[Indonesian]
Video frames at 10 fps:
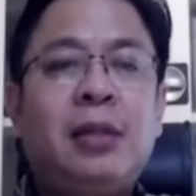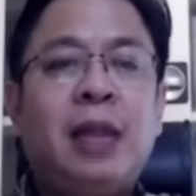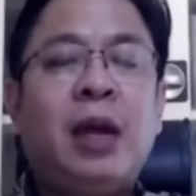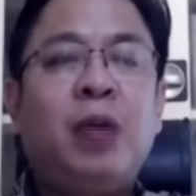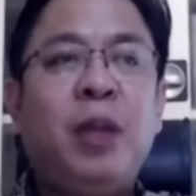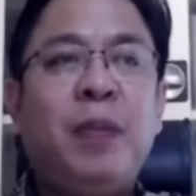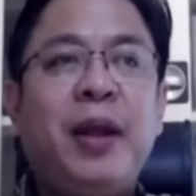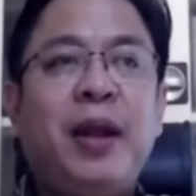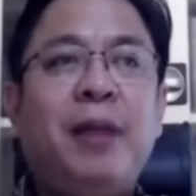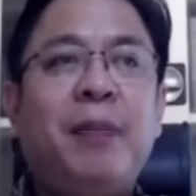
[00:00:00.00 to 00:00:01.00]
tanda kutip
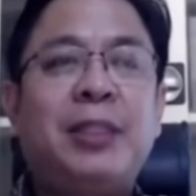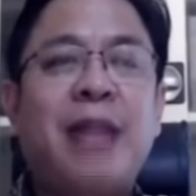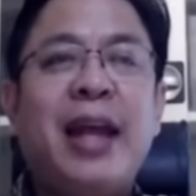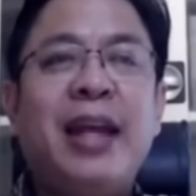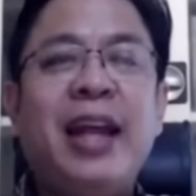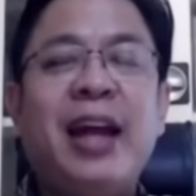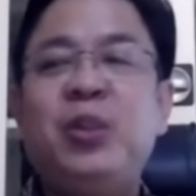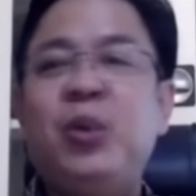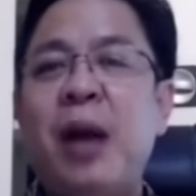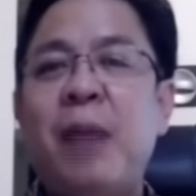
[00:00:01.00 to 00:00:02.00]
ya, pesaing yang
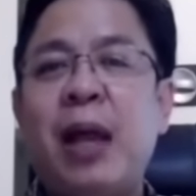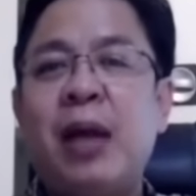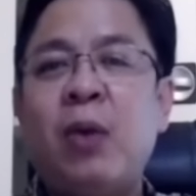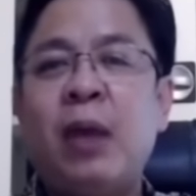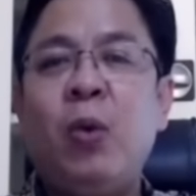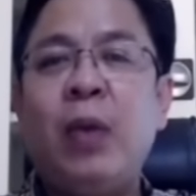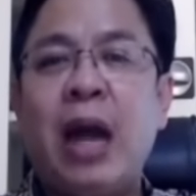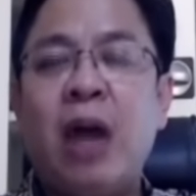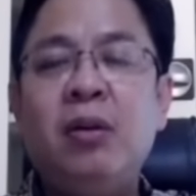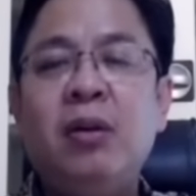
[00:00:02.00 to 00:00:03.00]
juga melakukan quick count,